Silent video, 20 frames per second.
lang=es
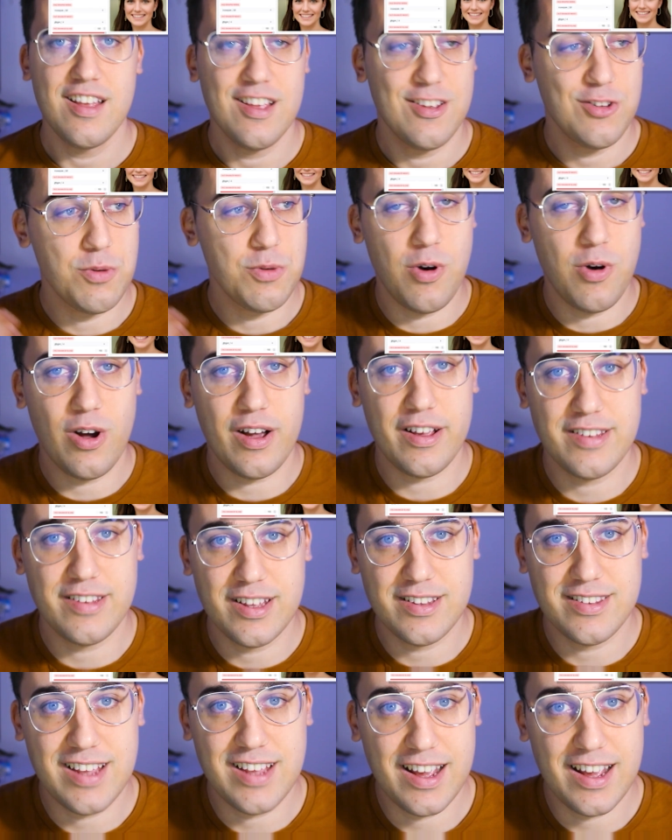Supongo que si
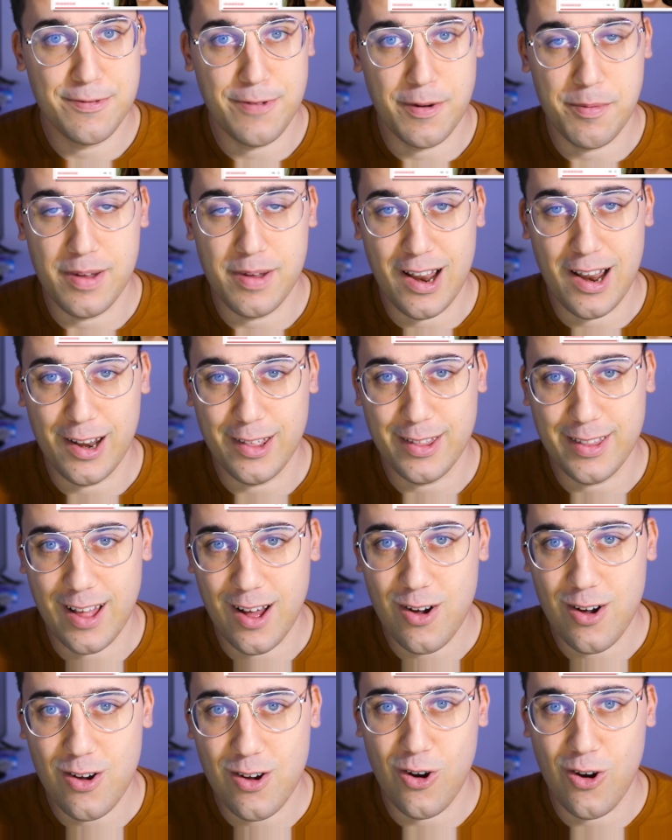estáis
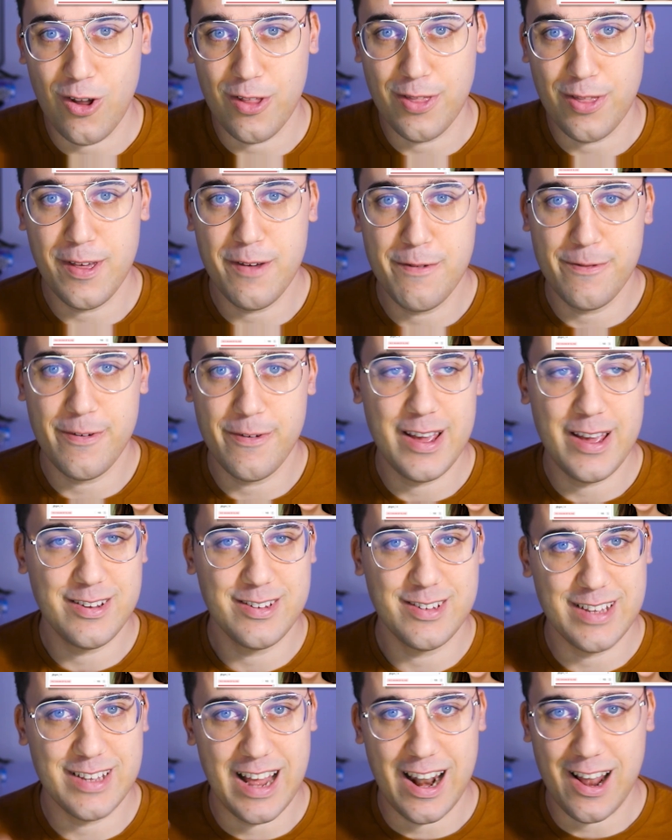familiarizados con los
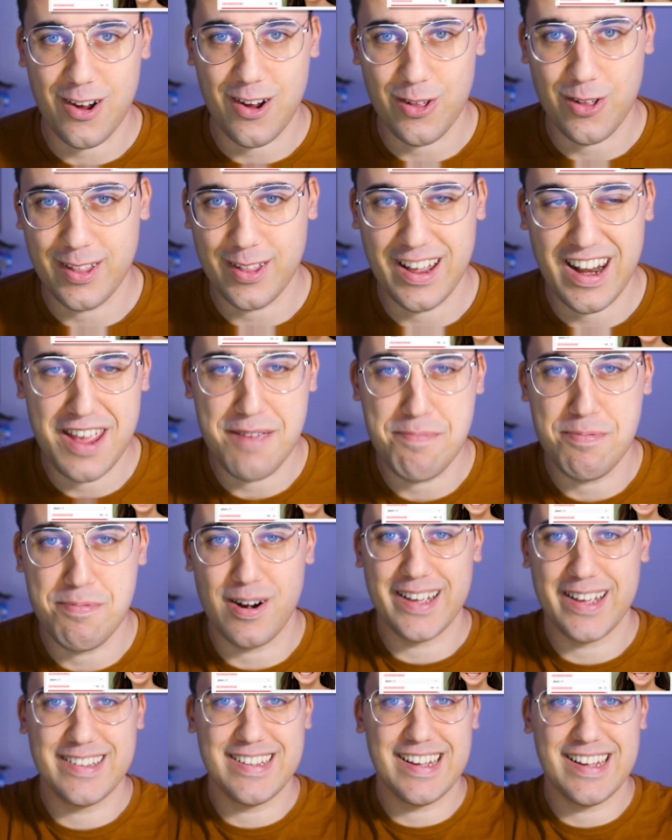Face ya la conoceréis
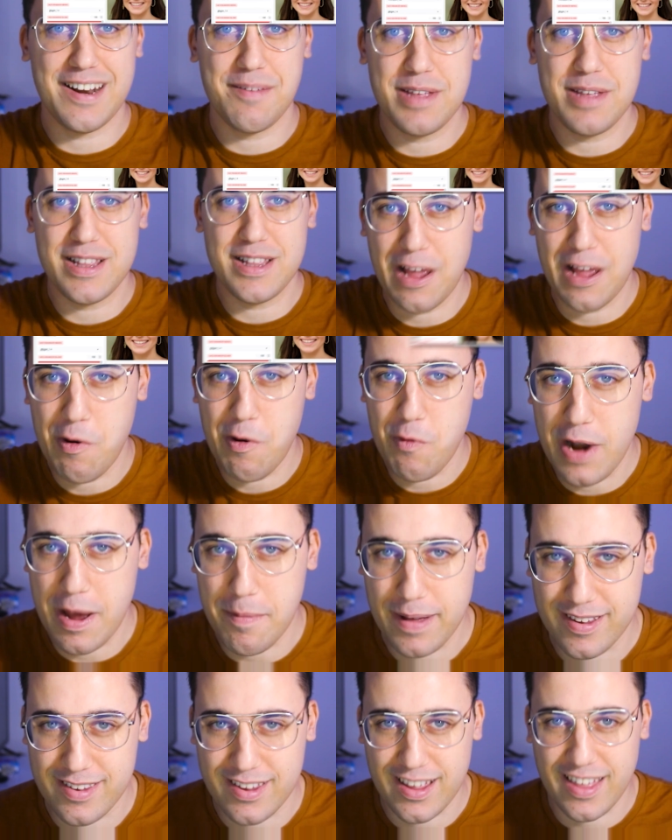porque esta herramienta es una
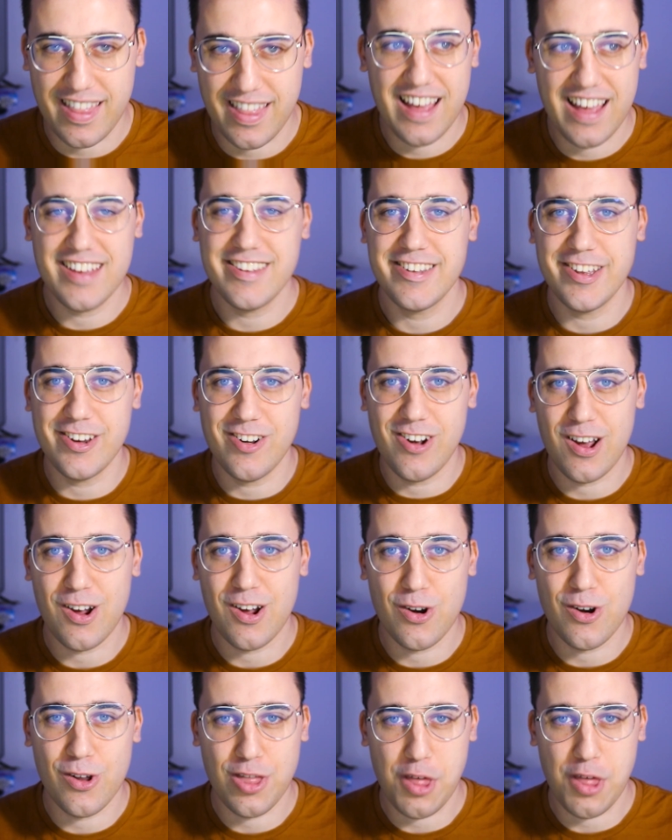pasada. Y si no la
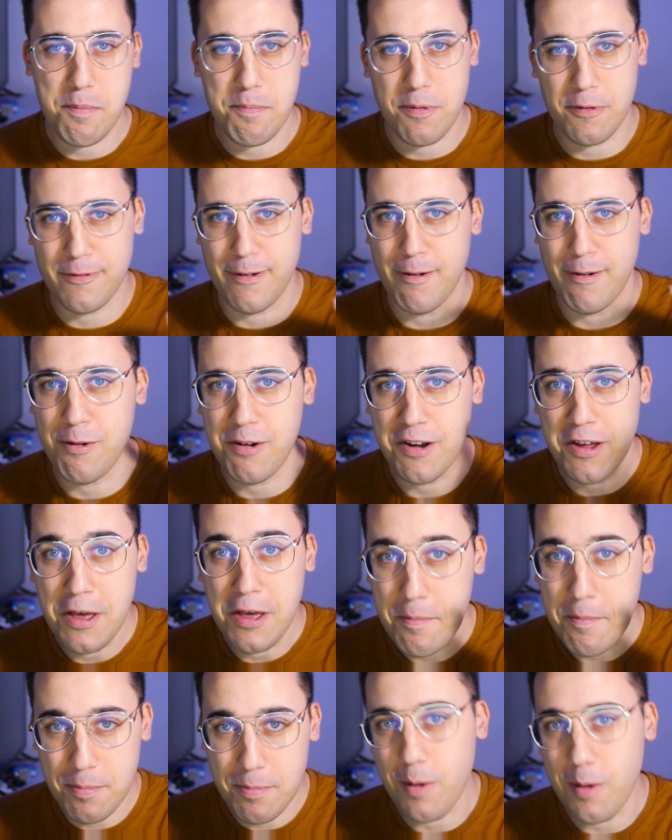conocéis, por favor,
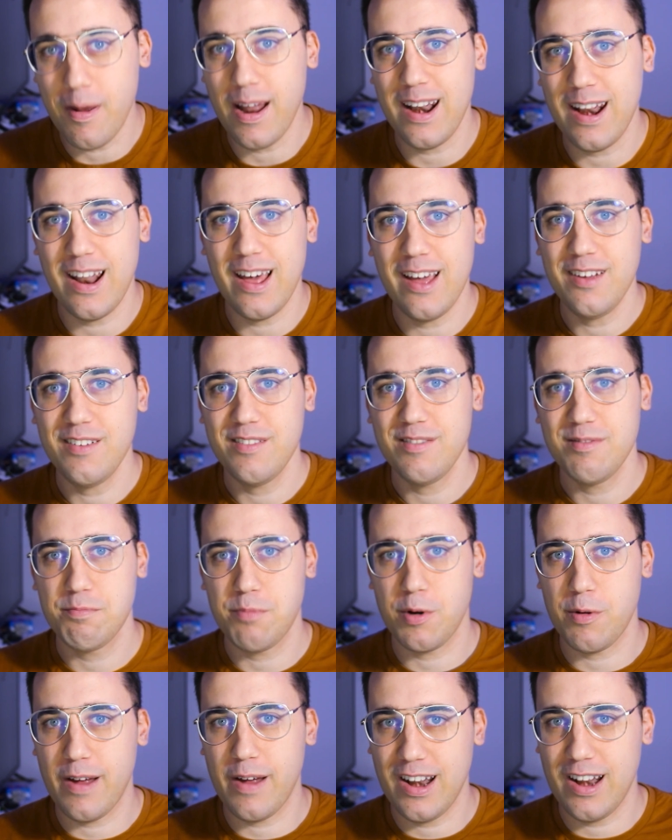probarla, ¿eh?
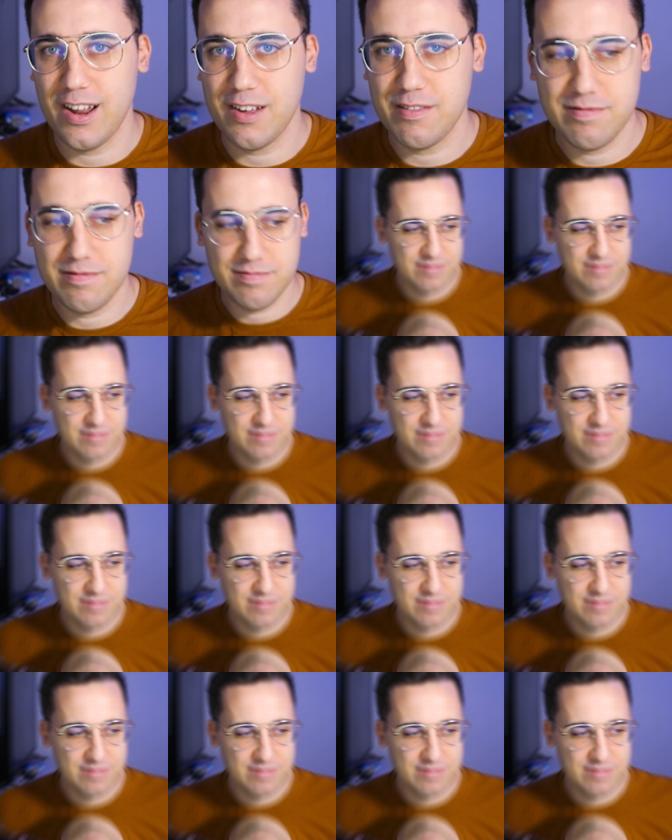Probadla.